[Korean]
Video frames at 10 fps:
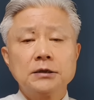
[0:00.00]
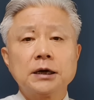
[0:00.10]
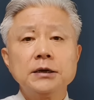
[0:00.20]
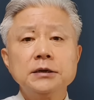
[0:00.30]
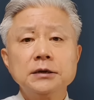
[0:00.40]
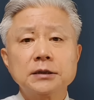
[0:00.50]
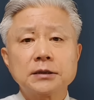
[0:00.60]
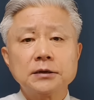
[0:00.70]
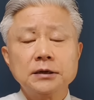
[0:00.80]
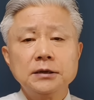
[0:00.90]
자 이런
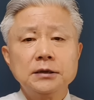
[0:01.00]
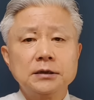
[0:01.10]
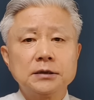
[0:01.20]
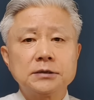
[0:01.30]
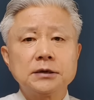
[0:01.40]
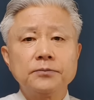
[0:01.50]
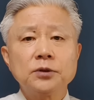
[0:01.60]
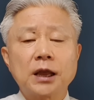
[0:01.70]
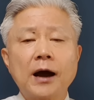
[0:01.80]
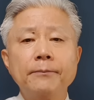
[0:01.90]
것들이
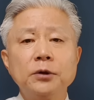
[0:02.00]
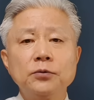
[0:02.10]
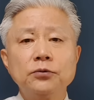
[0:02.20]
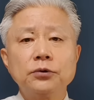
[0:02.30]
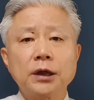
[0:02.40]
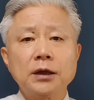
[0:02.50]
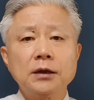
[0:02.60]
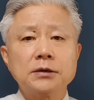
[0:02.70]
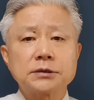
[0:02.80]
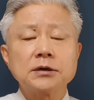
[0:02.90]
지금
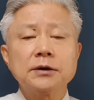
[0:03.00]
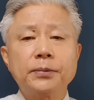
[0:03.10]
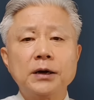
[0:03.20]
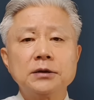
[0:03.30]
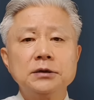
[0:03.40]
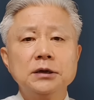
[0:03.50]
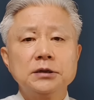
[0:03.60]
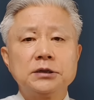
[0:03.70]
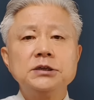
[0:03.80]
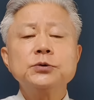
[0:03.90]
대한민국의 선거판을
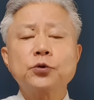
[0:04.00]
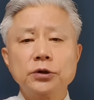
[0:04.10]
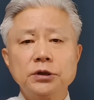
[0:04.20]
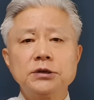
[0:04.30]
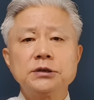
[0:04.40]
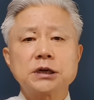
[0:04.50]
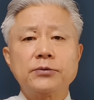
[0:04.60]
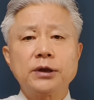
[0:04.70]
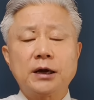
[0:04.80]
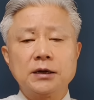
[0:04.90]
뒤집고 있는 이런
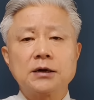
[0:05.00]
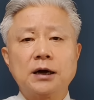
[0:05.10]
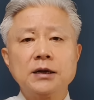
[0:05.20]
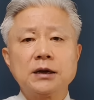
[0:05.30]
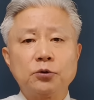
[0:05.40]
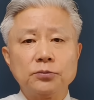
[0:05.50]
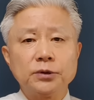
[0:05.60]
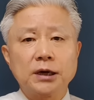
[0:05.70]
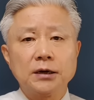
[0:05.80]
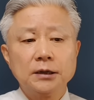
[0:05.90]
상황이 아닐까 이렇게
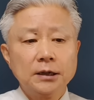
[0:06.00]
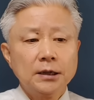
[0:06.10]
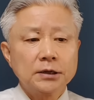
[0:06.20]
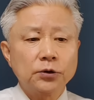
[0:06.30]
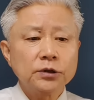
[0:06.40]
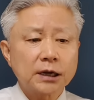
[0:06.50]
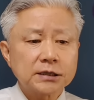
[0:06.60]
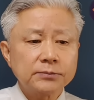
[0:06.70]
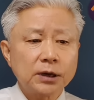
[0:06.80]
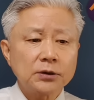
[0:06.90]
보입니다 오늘
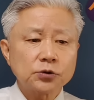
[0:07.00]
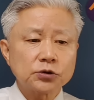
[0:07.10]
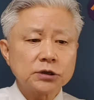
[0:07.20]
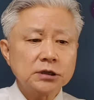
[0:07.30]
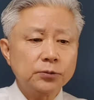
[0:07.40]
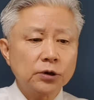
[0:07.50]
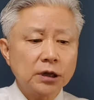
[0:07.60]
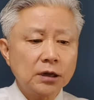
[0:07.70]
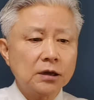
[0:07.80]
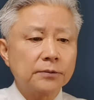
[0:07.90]
아침에
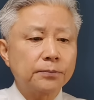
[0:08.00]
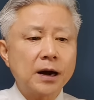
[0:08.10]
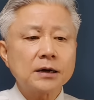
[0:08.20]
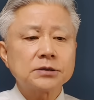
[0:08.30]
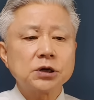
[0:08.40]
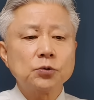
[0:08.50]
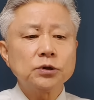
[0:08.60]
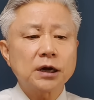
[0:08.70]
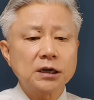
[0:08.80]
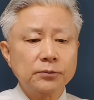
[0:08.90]
조선일보의
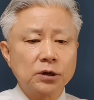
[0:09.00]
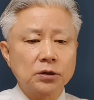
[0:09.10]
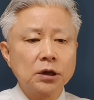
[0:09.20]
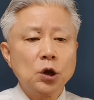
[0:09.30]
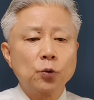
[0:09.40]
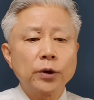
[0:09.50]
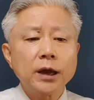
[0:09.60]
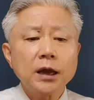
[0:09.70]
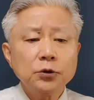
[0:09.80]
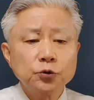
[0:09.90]
박정훈 칼럼에는
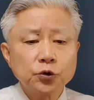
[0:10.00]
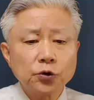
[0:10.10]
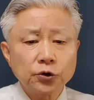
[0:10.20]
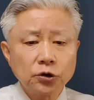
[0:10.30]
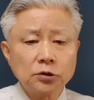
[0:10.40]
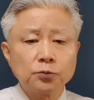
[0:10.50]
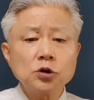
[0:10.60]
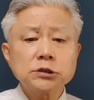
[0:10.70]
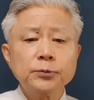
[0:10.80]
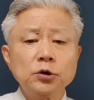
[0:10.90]
왜 유동규는
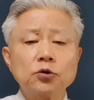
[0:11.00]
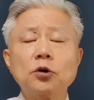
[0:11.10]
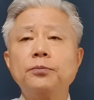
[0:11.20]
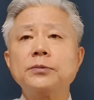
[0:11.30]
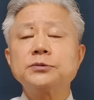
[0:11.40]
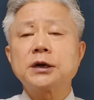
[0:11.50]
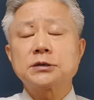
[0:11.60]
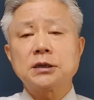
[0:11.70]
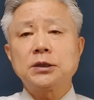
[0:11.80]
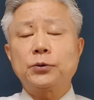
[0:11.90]
목숨을 걸고 법정에
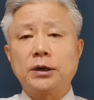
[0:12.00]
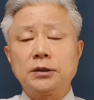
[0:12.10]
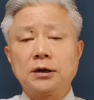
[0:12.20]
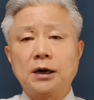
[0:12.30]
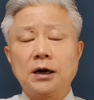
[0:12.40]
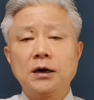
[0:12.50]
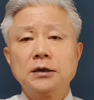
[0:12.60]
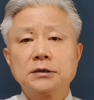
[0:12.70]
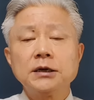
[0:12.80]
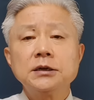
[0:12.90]
선다고 했는가
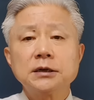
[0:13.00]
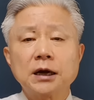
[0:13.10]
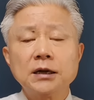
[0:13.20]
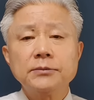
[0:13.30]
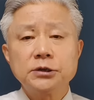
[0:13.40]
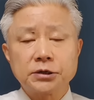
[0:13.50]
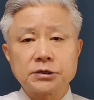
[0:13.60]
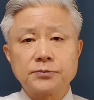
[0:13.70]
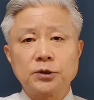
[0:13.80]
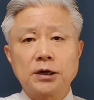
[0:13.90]
자, 이런 칼럼을
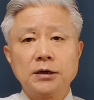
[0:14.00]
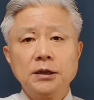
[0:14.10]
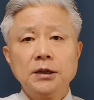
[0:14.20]
적었습니다.